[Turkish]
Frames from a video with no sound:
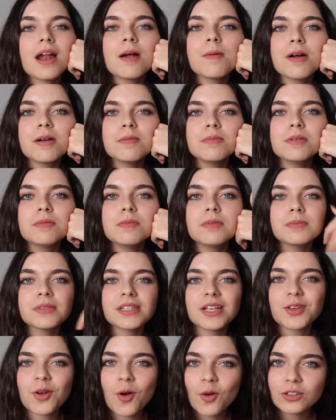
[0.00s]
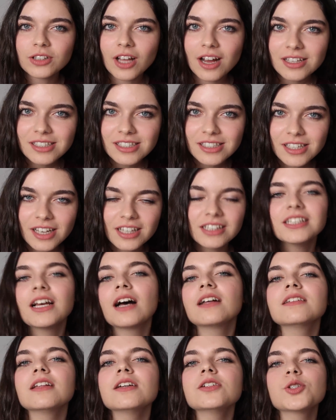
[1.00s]
Beraber birbirimize yoldaş,
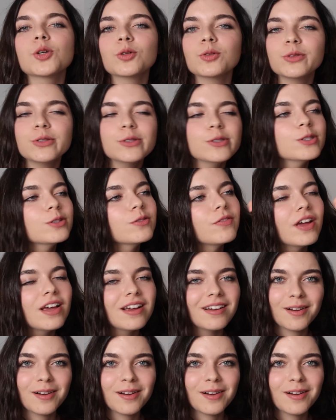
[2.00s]
yandaş oluruz ve